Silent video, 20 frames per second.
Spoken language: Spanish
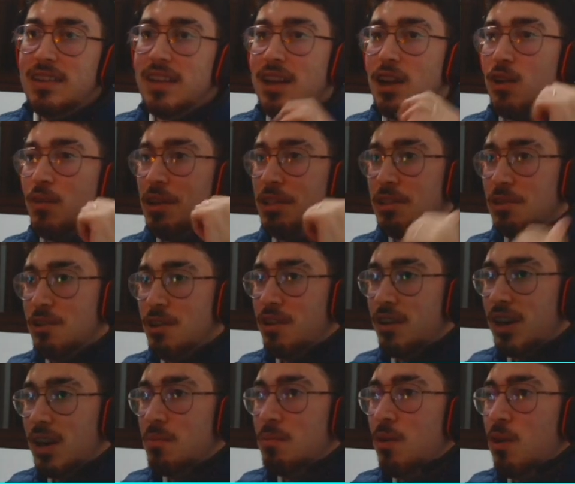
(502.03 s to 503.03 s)
tiene 91 en
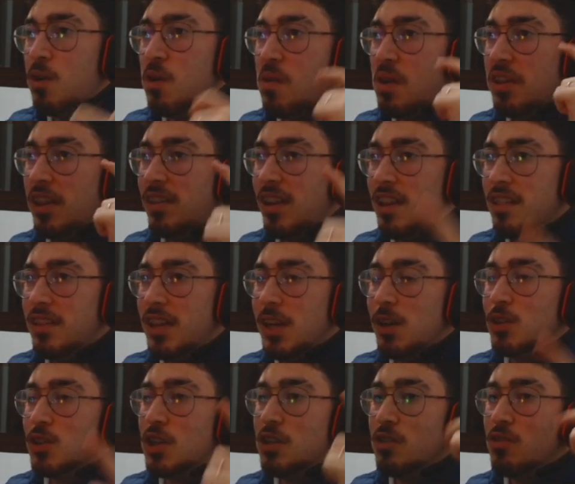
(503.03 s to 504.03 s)
ritmo, 93 en tiro,
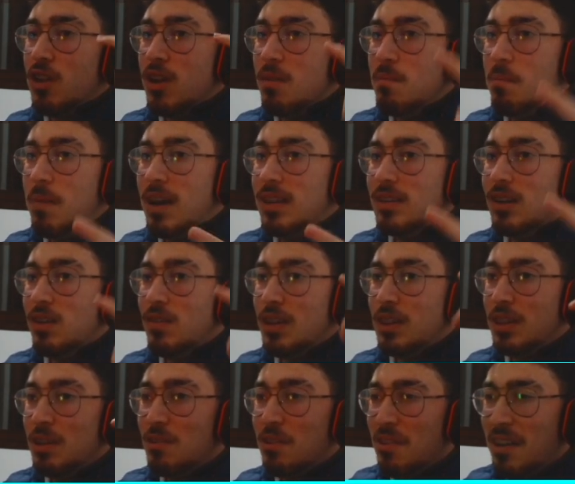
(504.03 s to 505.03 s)
89 en pase,
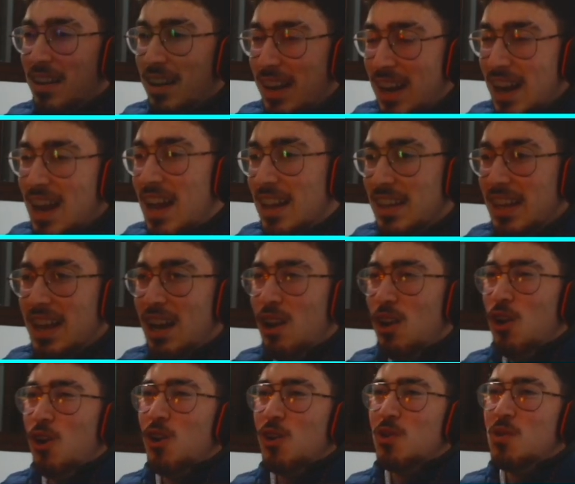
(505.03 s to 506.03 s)
91 en regate,
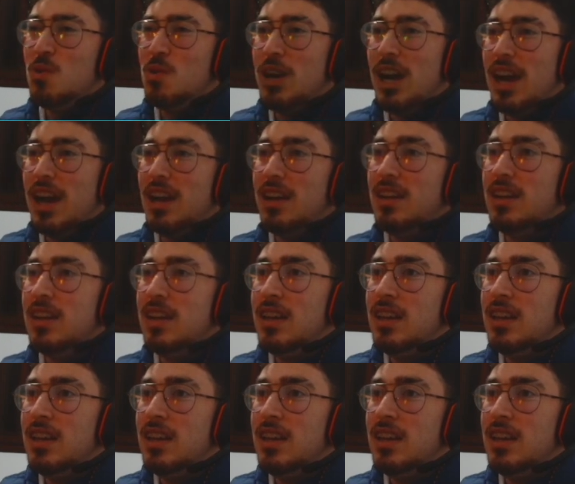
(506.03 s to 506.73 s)
locura.